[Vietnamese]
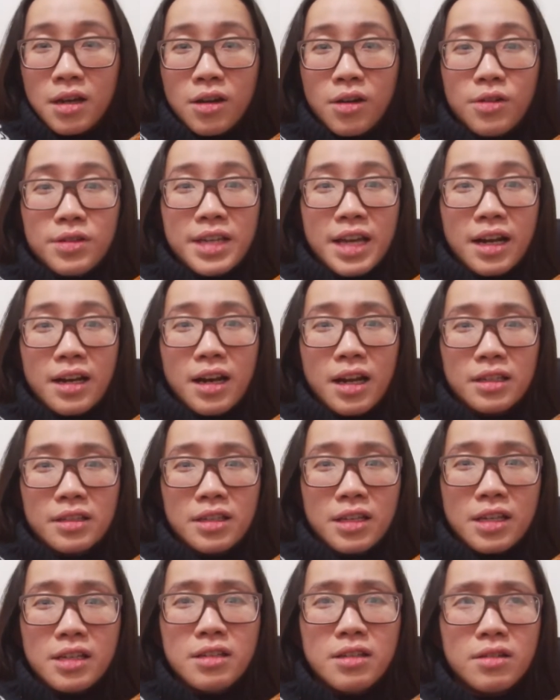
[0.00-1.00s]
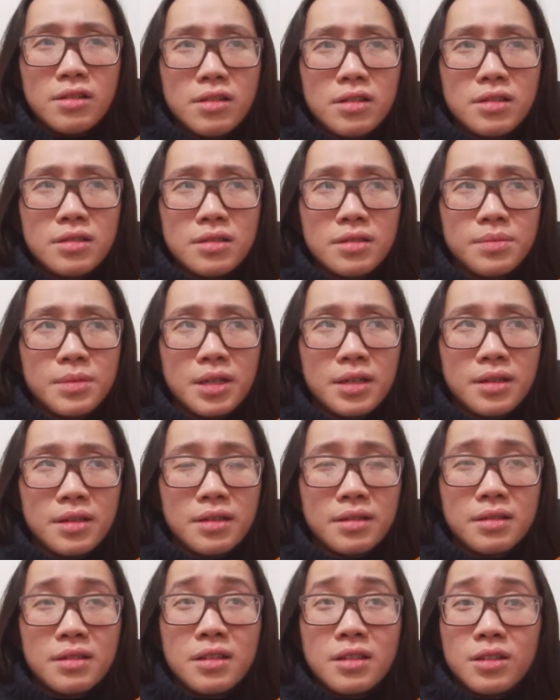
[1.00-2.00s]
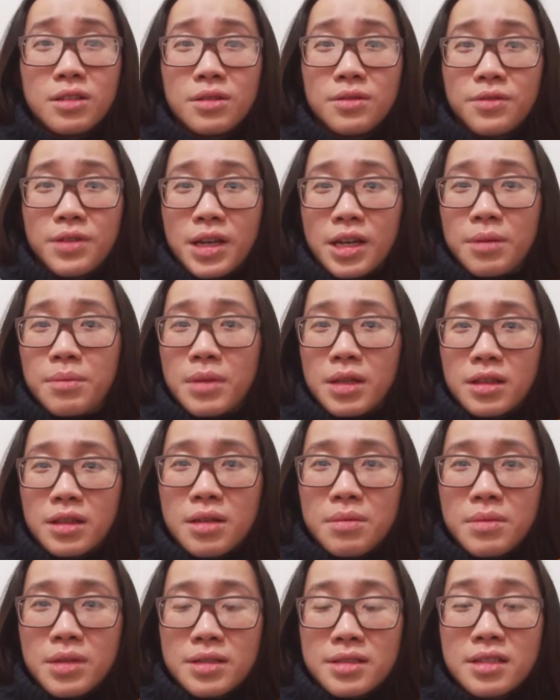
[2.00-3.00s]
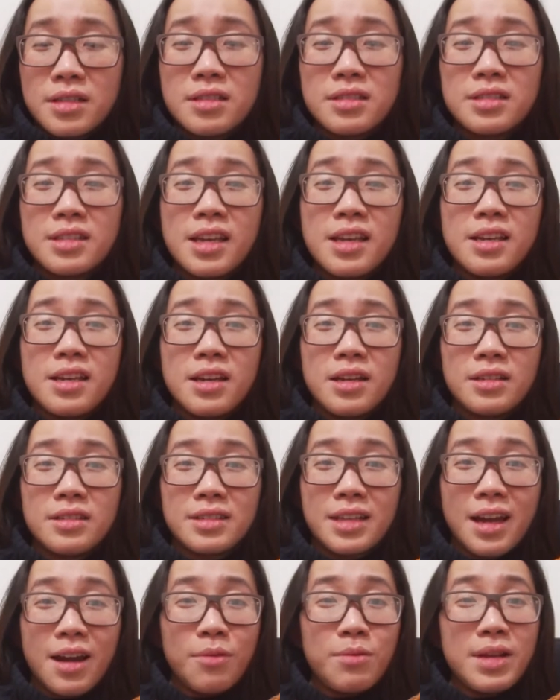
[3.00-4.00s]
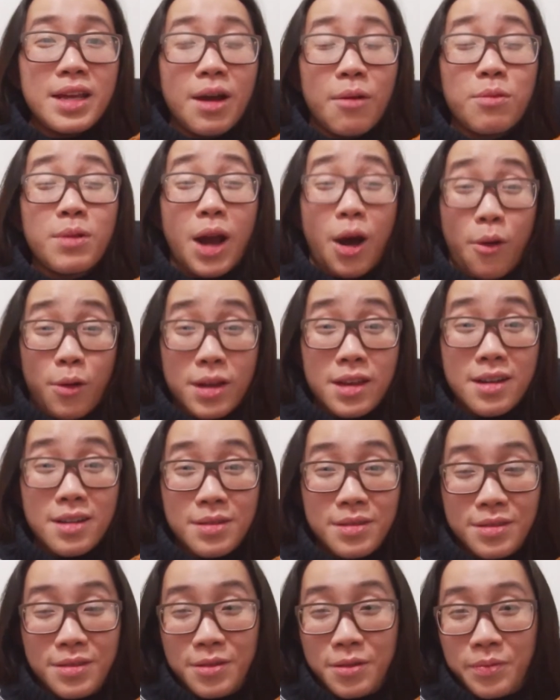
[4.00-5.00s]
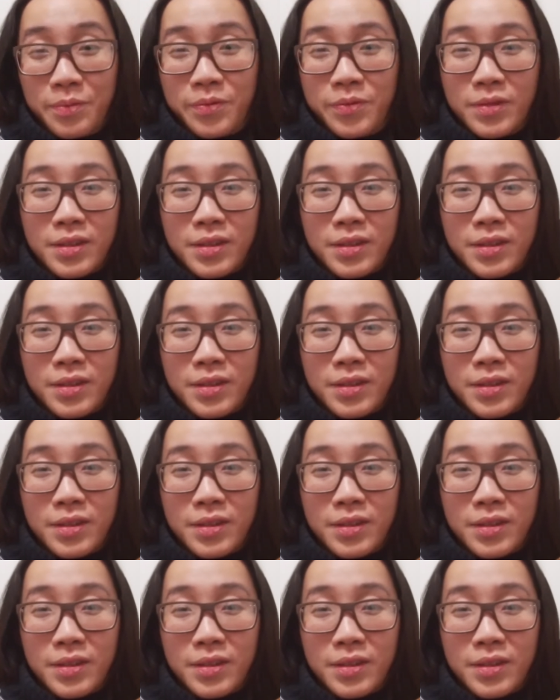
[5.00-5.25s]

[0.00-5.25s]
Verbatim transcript: có chăng là chỉ những người mà người việt á mà sân si á người ta không đi học nổi á không